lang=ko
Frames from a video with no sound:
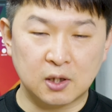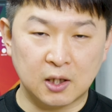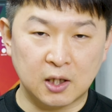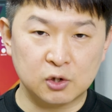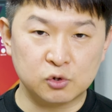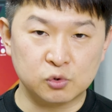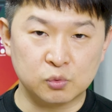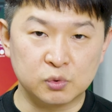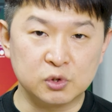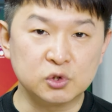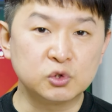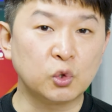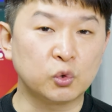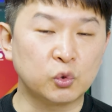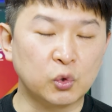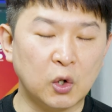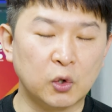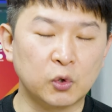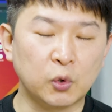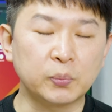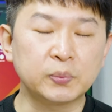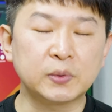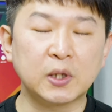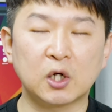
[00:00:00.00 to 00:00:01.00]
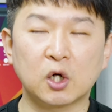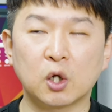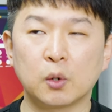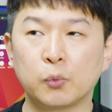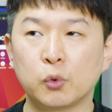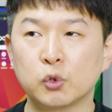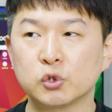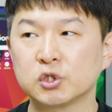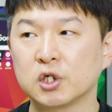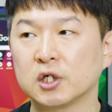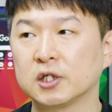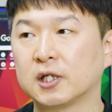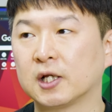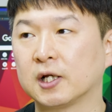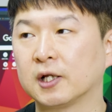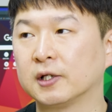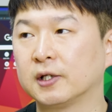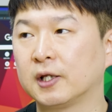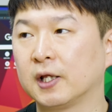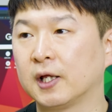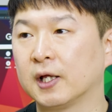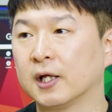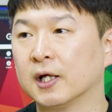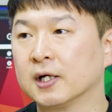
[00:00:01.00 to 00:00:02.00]
되게 좀 의존도가 높다라고 보셔야
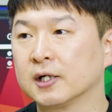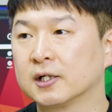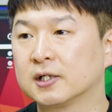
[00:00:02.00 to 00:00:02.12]
되는데,